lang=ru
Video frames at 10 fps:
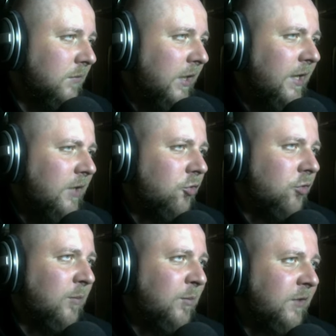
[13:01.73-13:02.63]
На рельс,
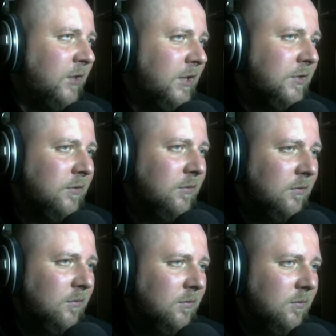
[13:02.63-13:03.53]
что ли, повтыкать?
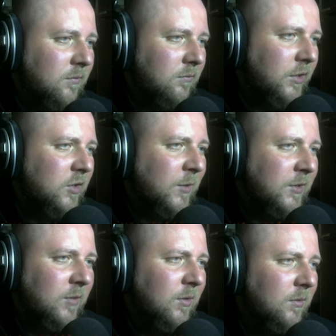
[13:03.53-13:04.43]
Нет,
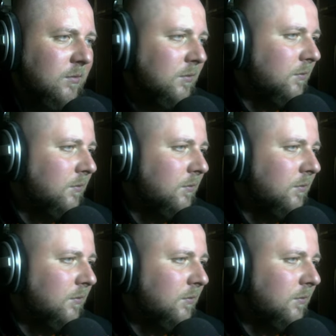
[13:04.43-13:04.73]
спасибо.